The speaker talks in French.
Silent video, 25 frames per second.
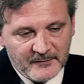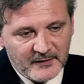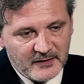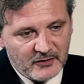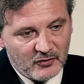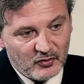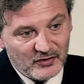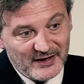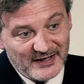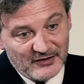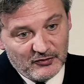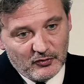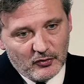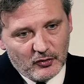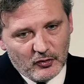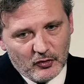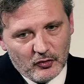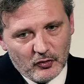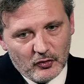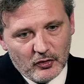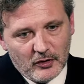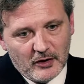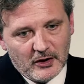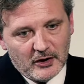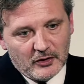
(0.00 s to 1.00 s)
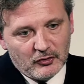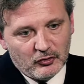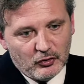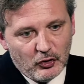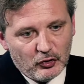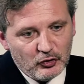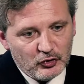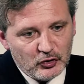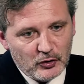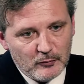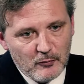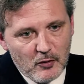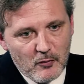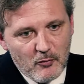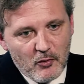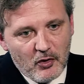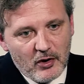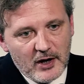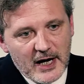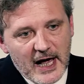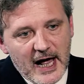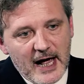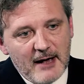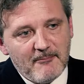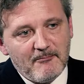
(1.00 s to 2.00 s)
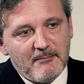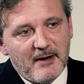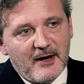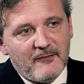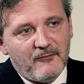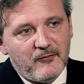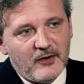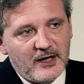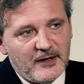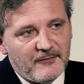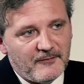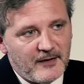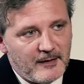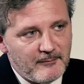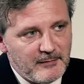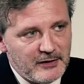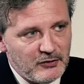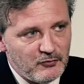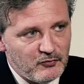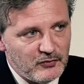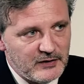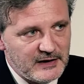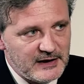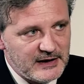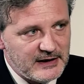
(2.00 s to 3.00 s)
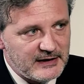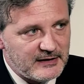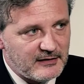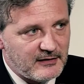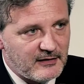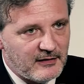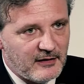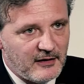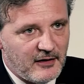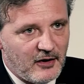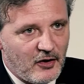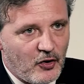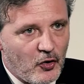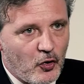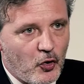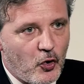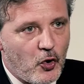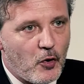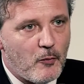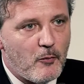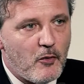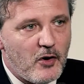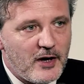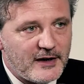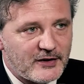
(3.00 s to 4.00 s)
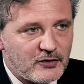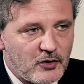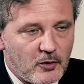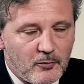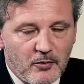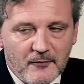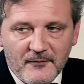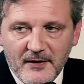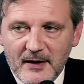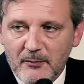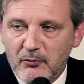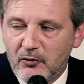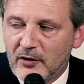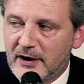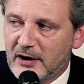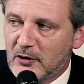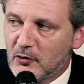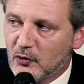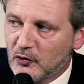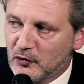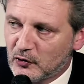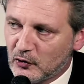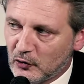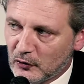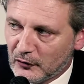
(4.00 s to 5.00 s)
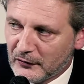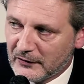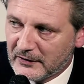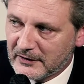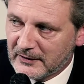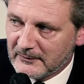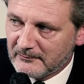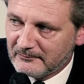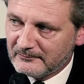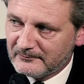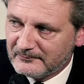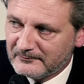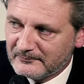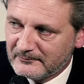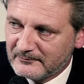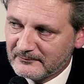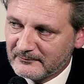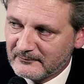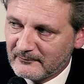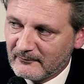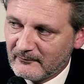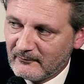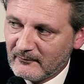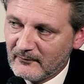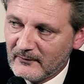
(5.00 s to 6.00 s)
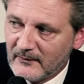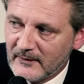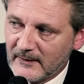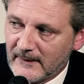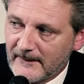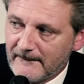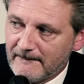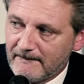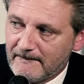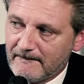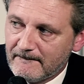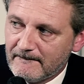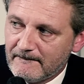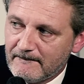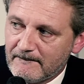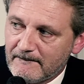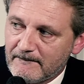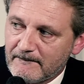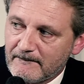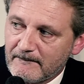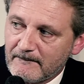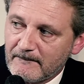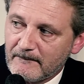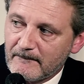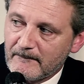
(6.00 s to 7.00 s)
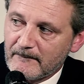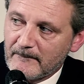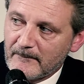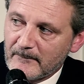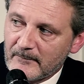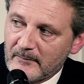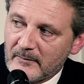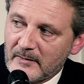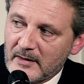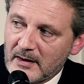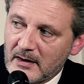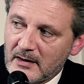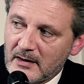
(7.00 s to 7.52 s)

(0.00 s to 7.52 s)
Donc c'est sûr que dans ce moment-là, parfois les familles nous disent comment est-ce qu'on peut faire pour qu'ils consultent Donc ce sont les familles qui appellent le plus